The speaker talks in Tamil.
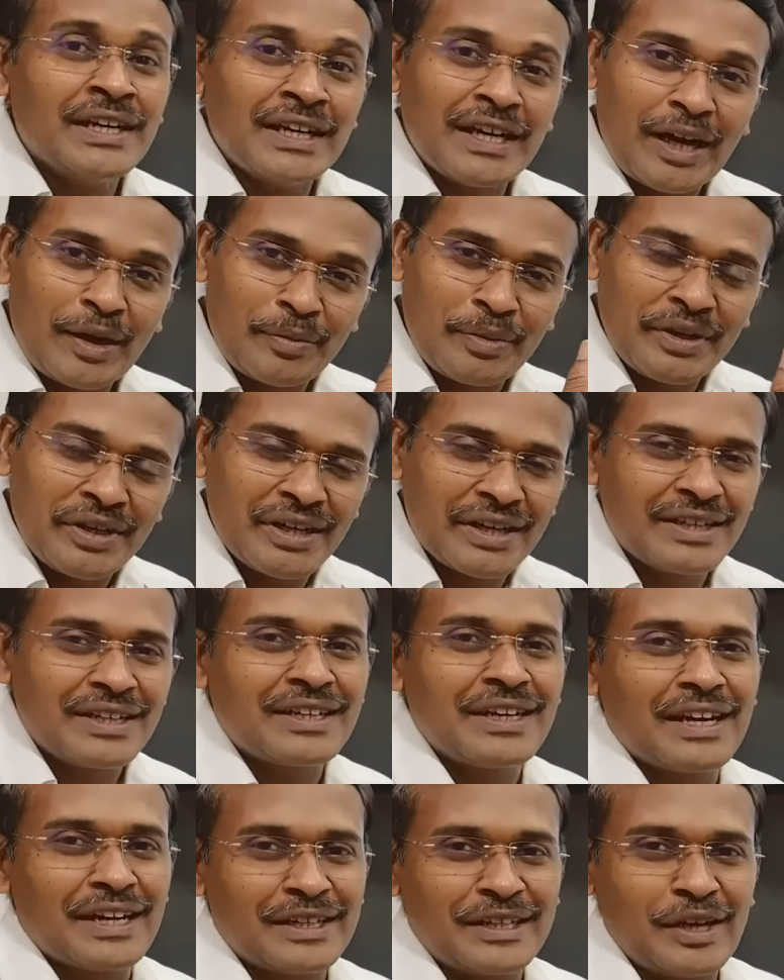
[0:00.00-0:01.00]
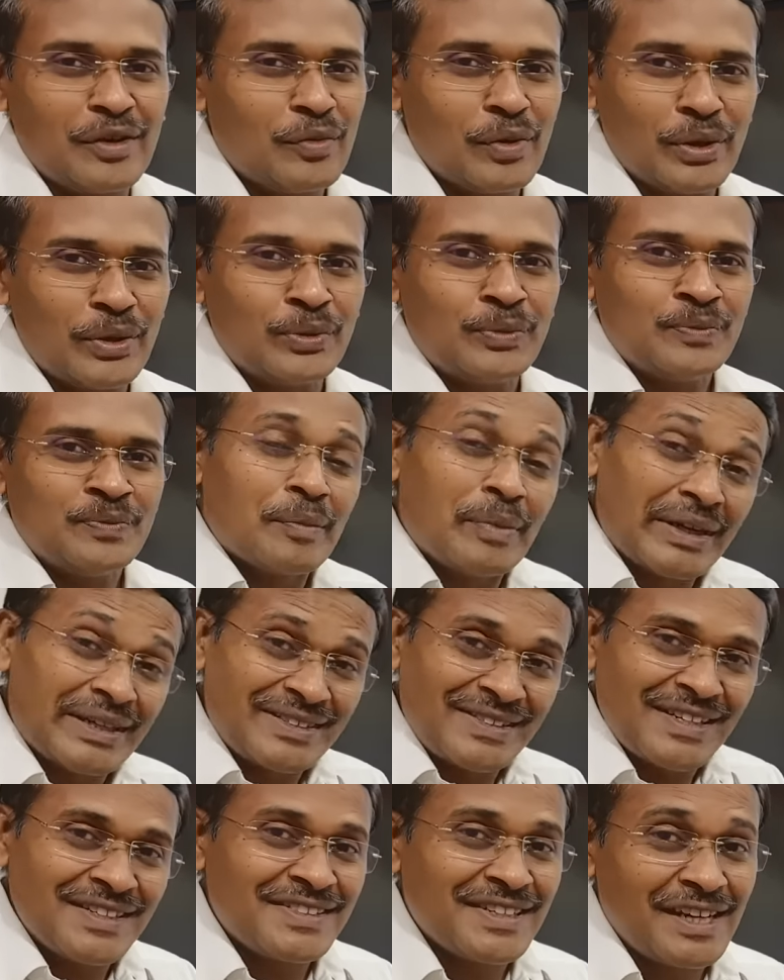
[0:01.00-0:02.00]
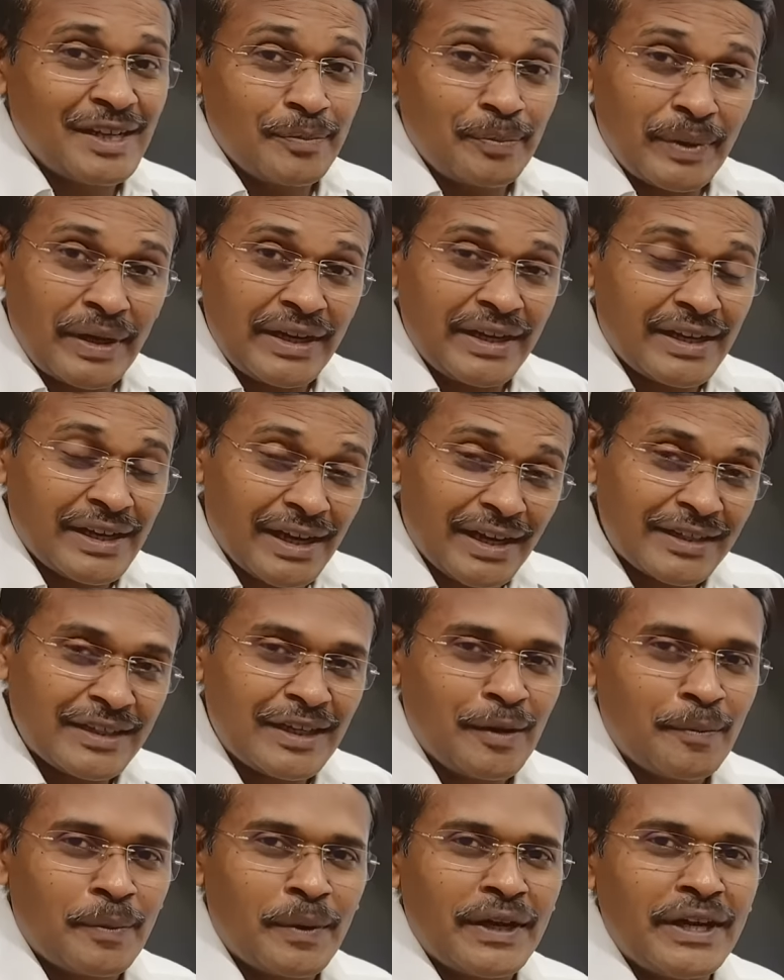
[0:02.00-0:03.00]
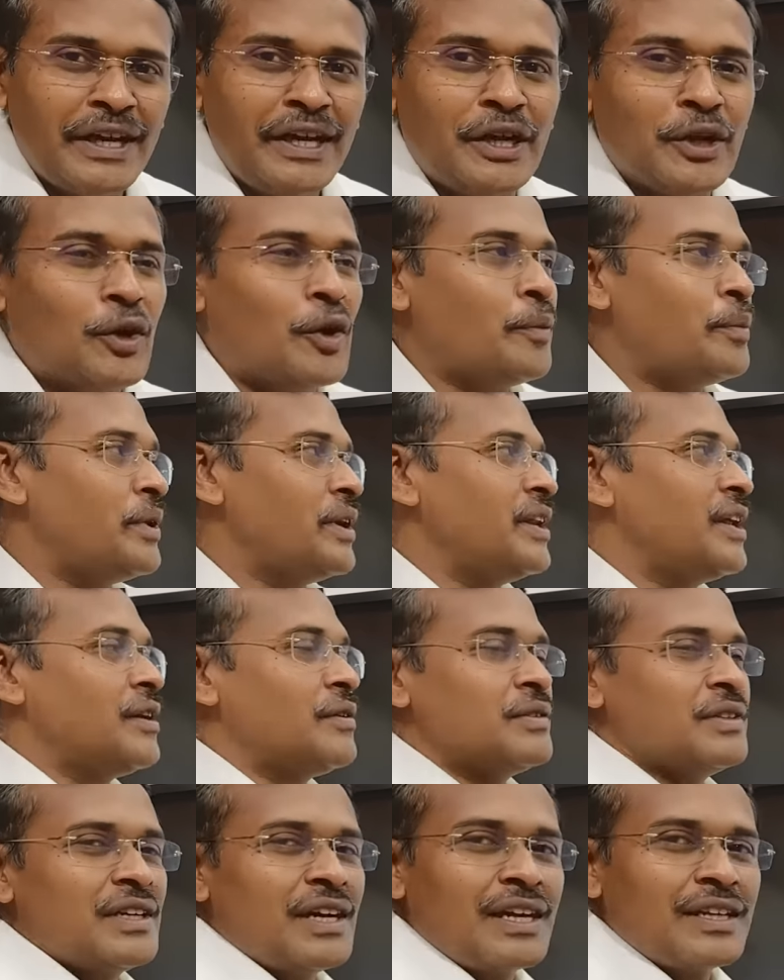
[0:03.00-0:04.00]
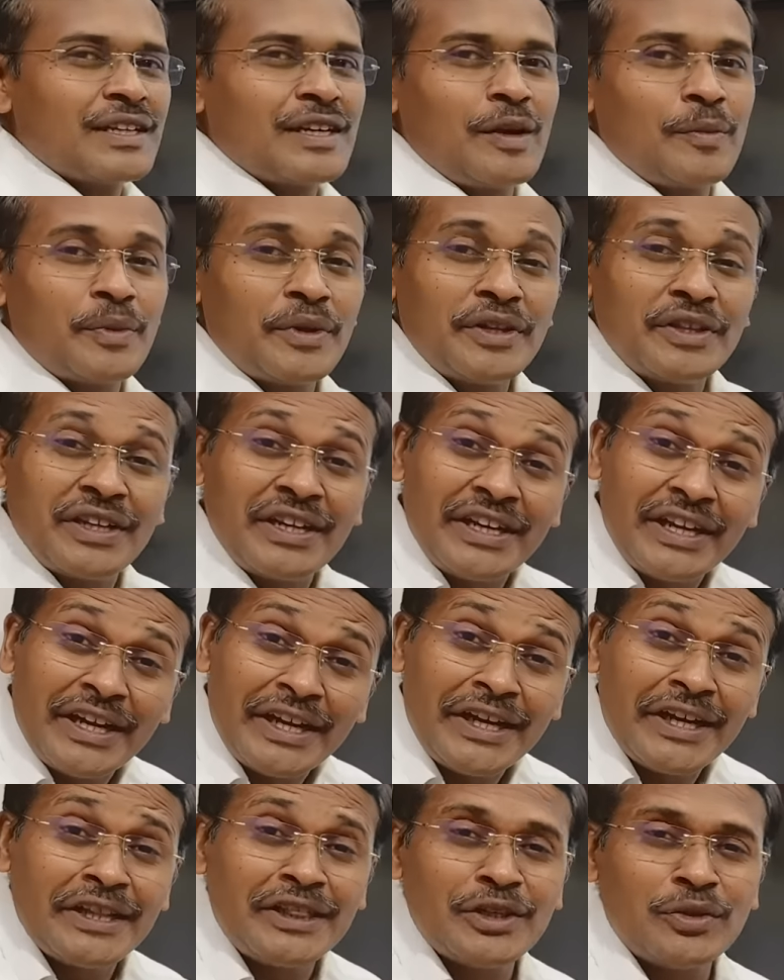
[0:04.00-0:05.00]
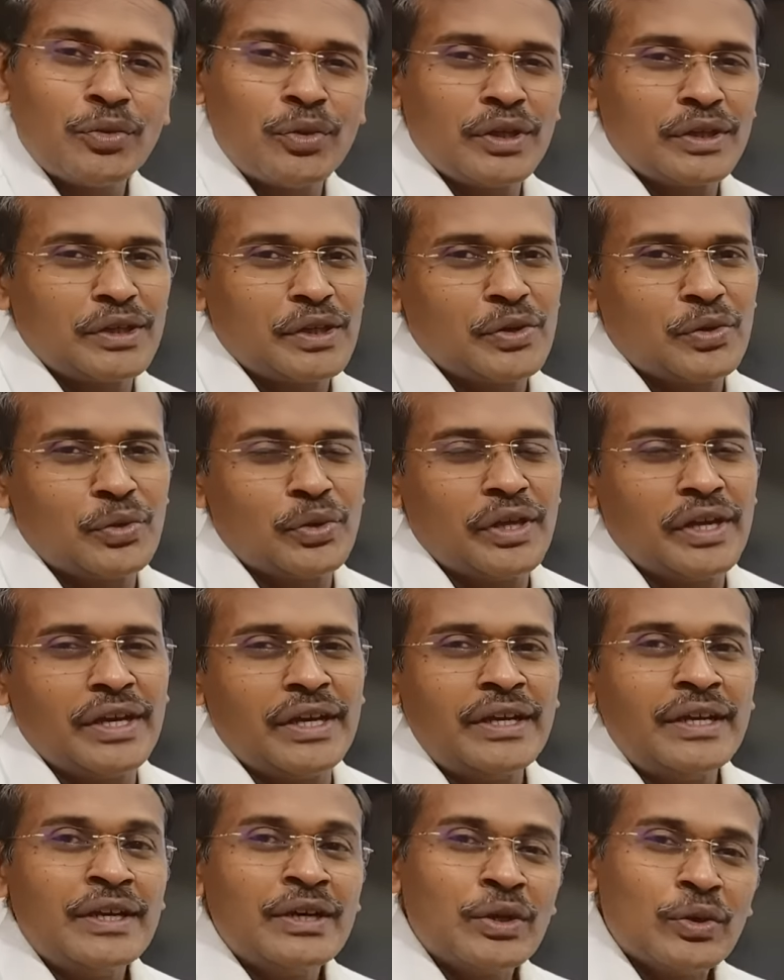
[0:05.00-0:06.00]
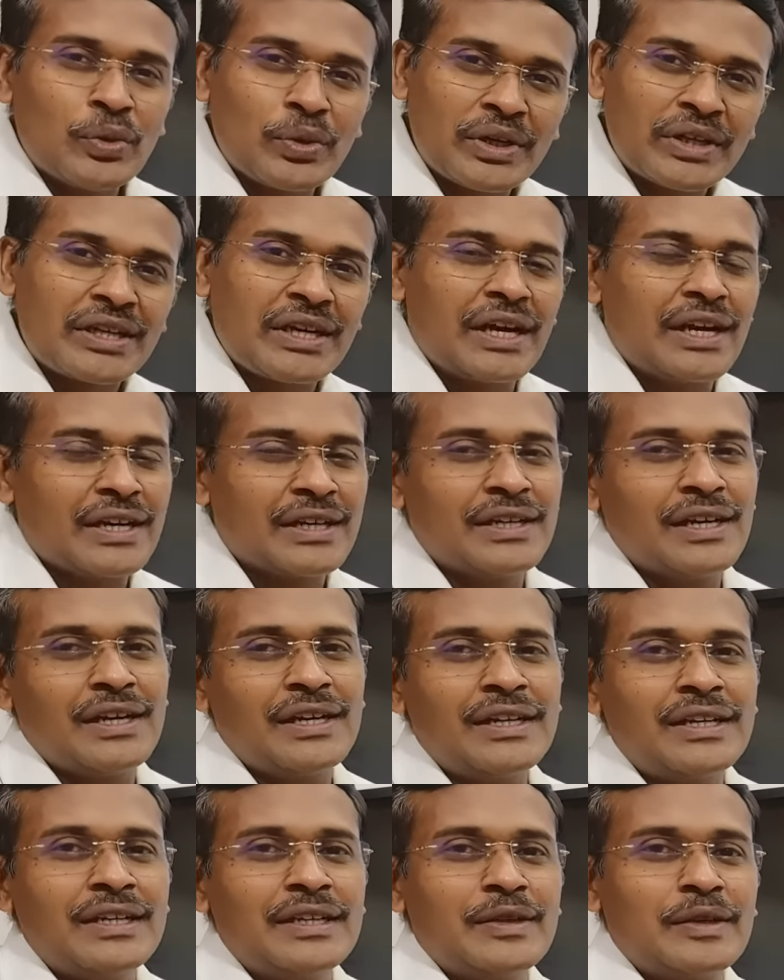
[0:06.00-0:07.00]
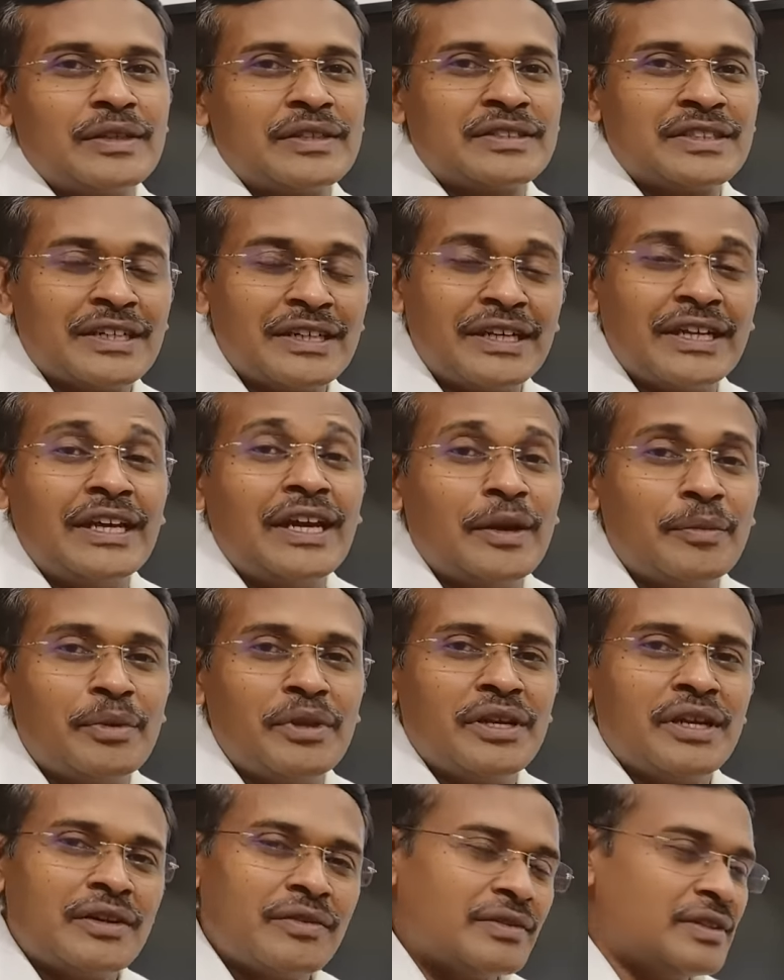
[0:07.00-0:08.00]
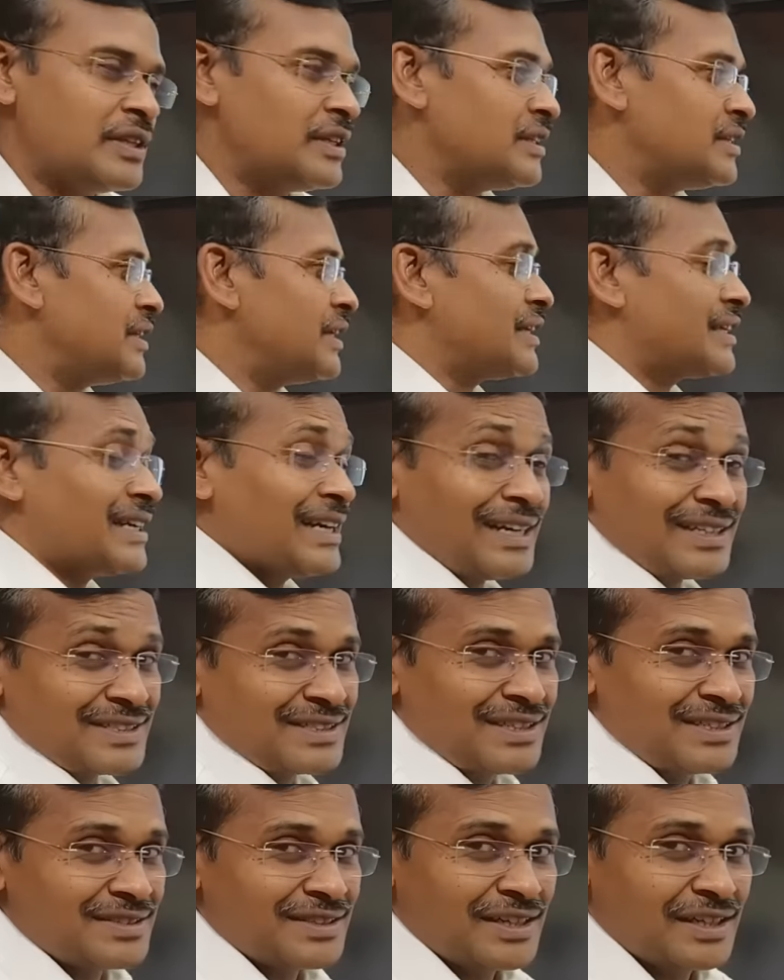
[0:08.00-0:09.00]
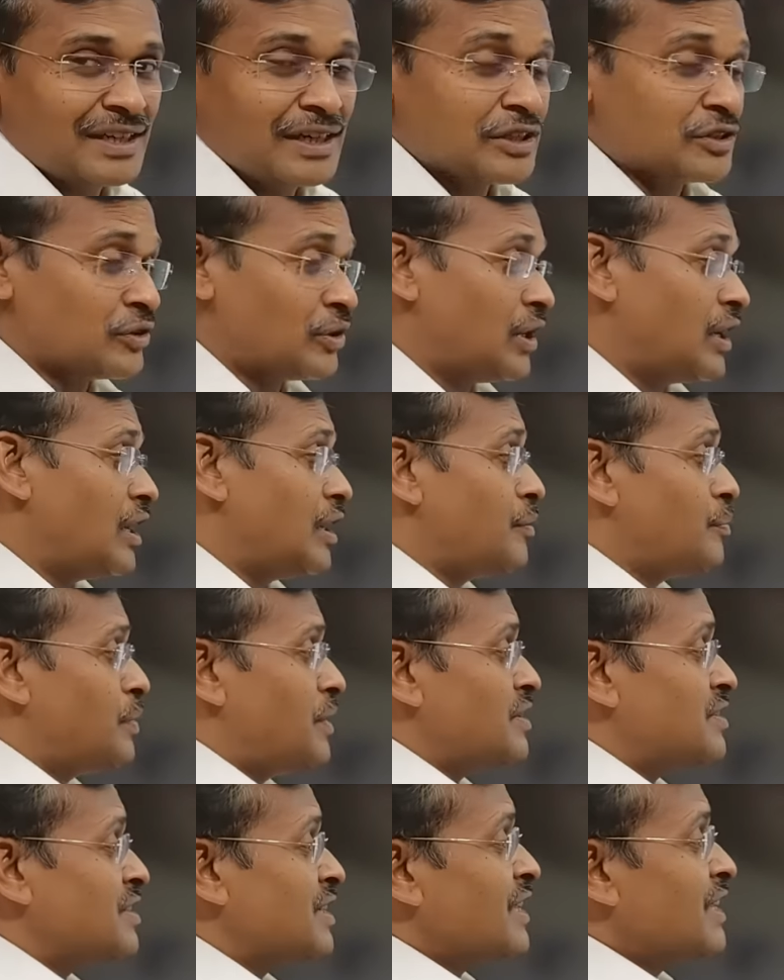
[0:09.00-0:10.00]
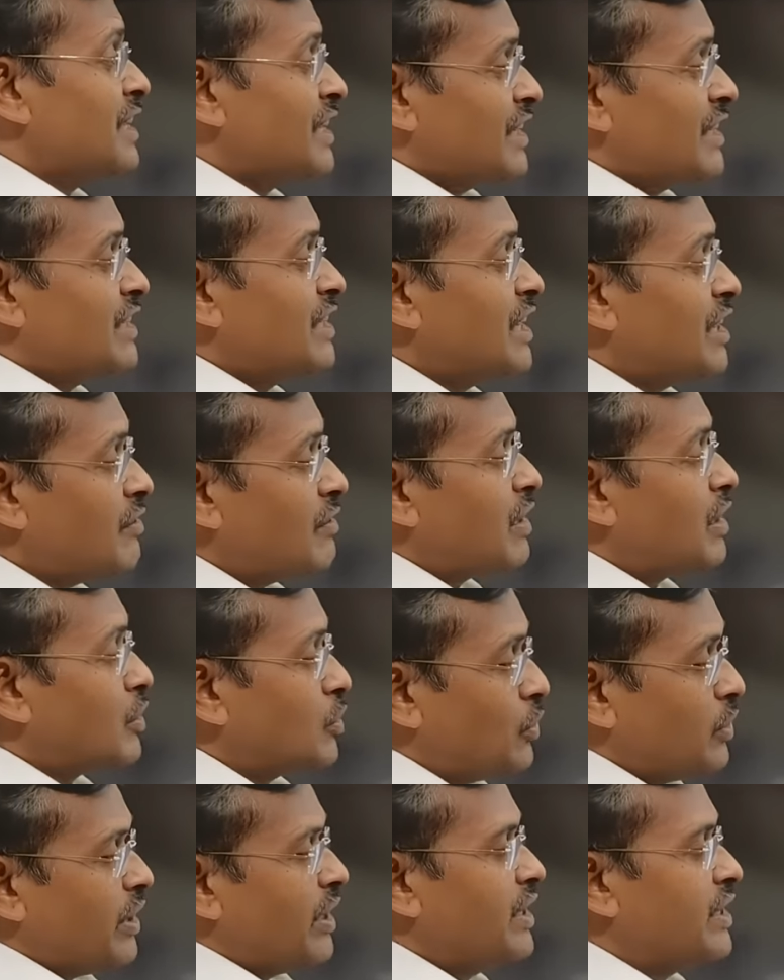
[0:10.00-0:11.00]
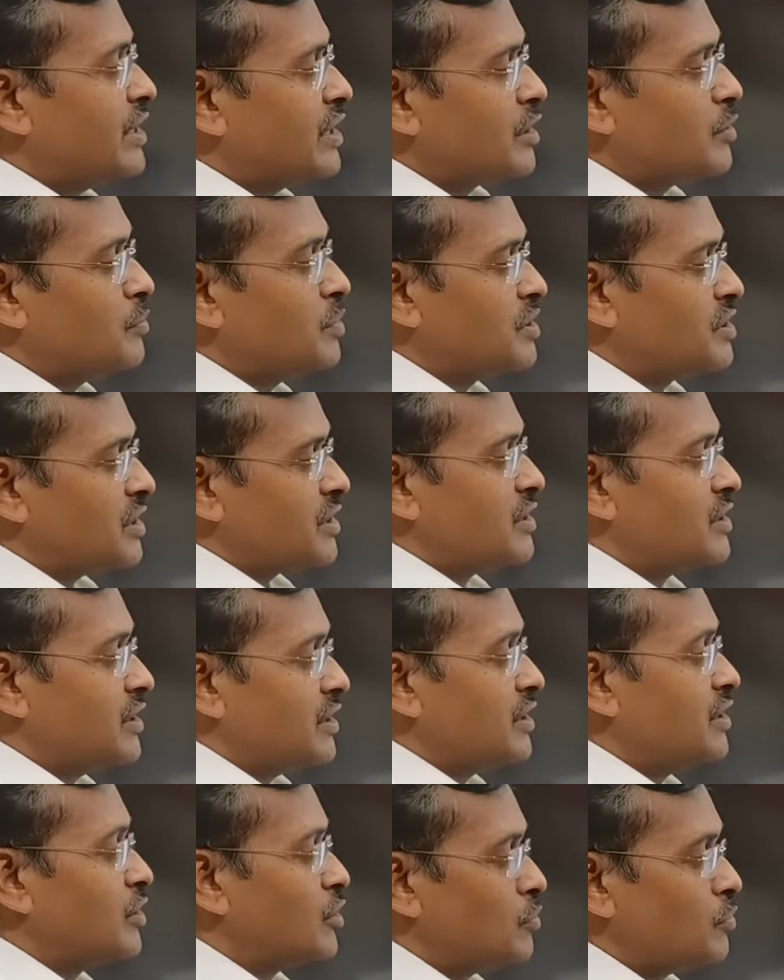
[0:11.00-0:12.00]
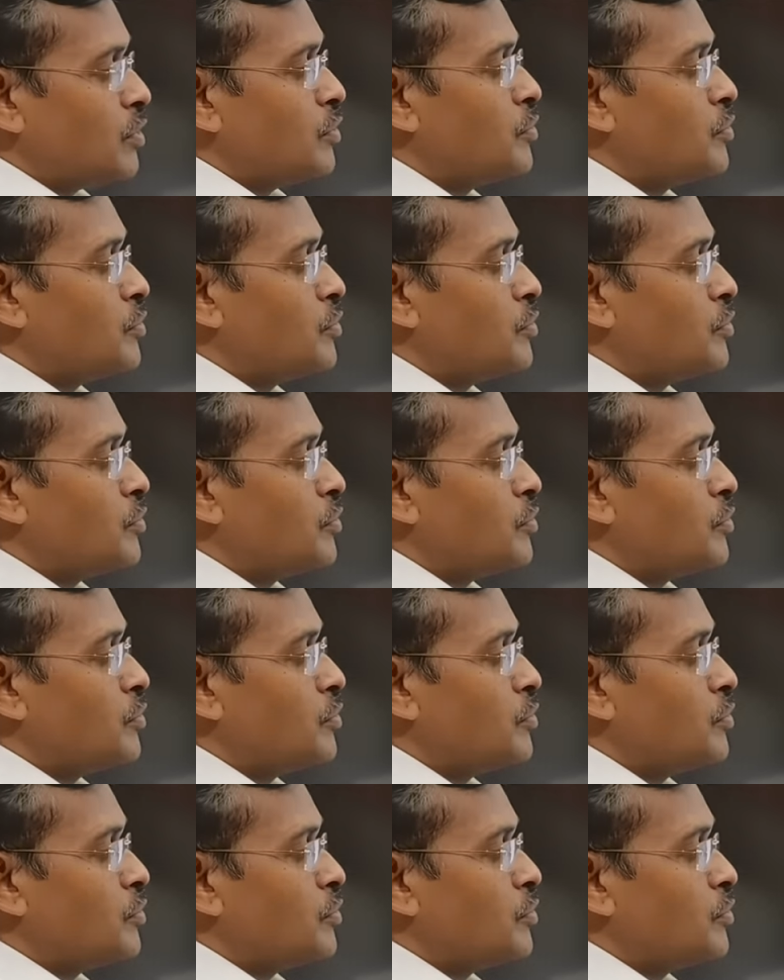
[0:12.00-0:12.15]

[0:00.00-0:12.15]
அப்படிங்கிறது கரெக்டாக வரும் பட் சீசனிங் பண்ணி கரெக்டாக பண்ணிட்டோம் அப்படின்னா வந்து அதுக்கப்புறம் இது நீடித்து உழைக்கக்கூடிய ஒரு கரெக்டான சட்டி அப்படின்னா வந்து இந்த காஸ்டைன் சட்டிகள் சொல்லிடலாம் ப்ளஸ் இதில் வரக்கூடிய இரும்பு சத்து இது ரொம்ப